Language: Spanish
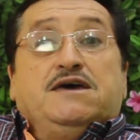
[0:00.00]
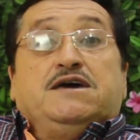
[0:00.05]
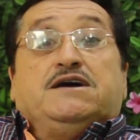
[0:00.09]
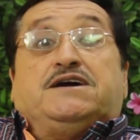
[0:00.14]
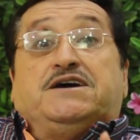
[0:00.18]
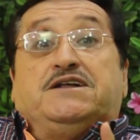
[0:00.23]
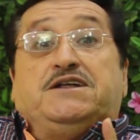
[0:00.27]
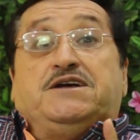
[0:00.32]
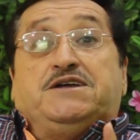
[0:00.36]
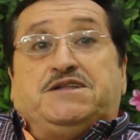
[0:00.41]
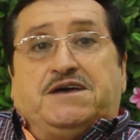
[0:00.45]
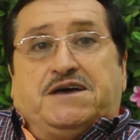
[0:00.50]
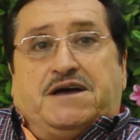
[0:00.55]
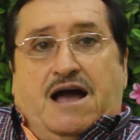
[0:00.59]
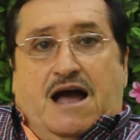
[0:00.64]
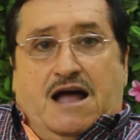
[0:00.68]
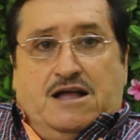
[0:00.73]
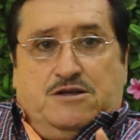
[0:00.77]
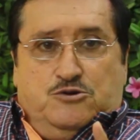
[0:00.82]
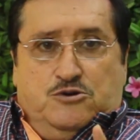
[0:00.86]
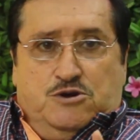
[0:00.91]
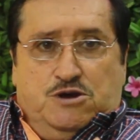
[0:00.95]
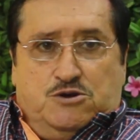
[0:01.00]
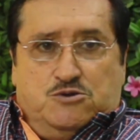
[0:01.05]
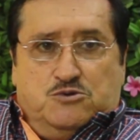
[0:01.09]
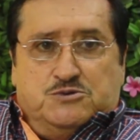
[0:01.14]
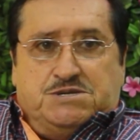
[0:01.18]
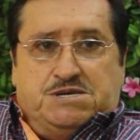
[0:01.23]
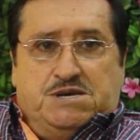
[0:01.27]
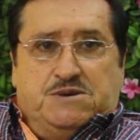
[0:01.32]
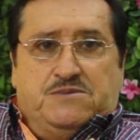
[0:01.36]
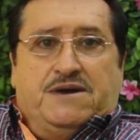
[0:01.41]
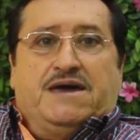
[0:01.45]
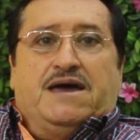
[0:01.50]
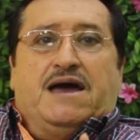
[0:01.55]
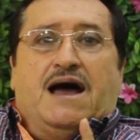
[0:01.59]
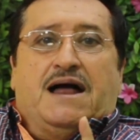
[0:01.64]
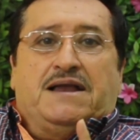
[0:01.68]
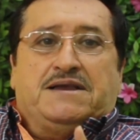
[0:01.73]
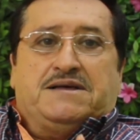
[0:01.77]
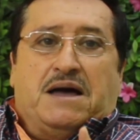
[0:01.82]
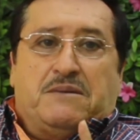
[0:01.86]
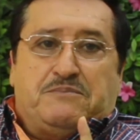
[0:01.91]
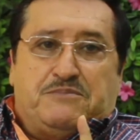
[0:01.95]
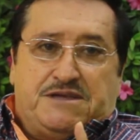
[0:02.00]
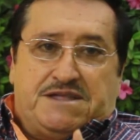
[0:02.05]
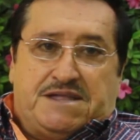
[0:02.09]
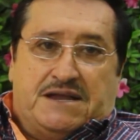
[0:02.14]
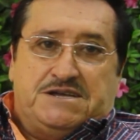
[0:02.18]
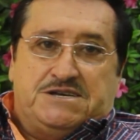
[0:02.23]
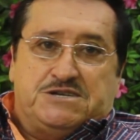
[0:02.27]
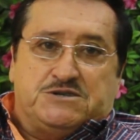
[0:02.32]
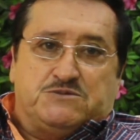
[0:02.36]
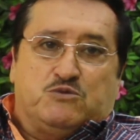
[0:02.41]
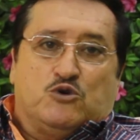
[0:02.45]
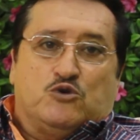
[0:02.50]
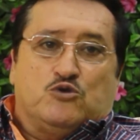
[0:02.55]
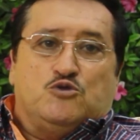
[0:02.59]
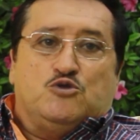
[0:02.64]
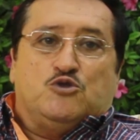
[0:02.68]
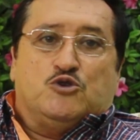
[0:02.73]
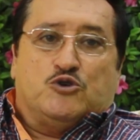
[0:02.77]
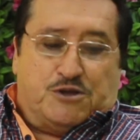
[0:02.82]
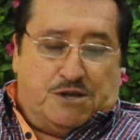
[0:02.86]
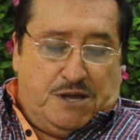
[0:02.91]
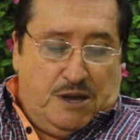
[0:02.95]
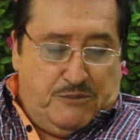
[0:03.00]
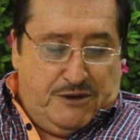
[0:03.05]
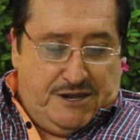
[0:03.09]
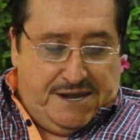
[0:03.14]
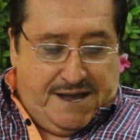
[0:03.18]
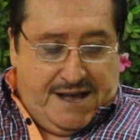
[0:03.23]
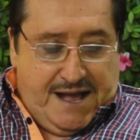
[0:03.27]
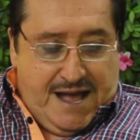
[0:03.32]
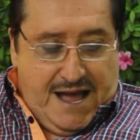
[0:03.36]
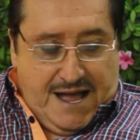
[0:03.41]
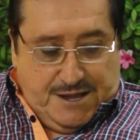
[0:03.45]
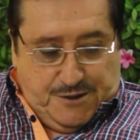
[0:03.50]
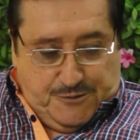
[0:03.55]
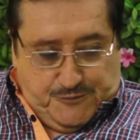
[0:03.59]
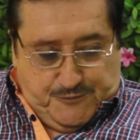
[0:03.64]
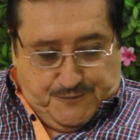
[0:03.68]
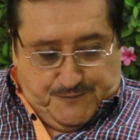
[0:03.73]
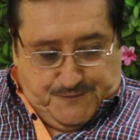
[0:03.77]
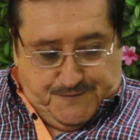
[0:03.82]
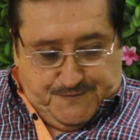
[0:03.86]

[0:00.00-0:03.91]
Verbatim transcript: criticando inclusive al capitalismo norteamericano.